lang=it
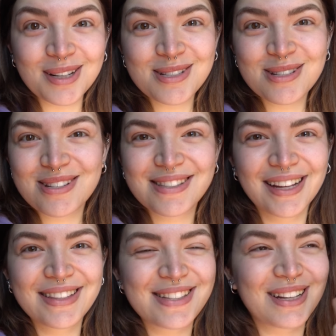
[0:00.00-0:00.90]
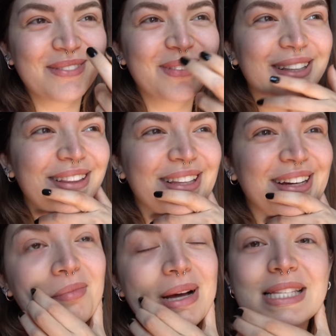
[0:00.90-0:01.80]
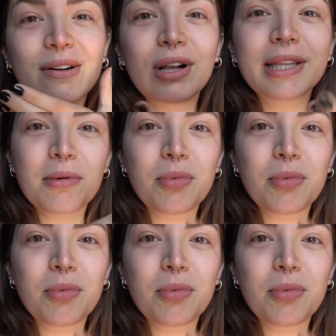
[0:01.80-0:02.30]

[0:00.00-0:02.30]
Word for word: sostanzialmente ma stavolta mi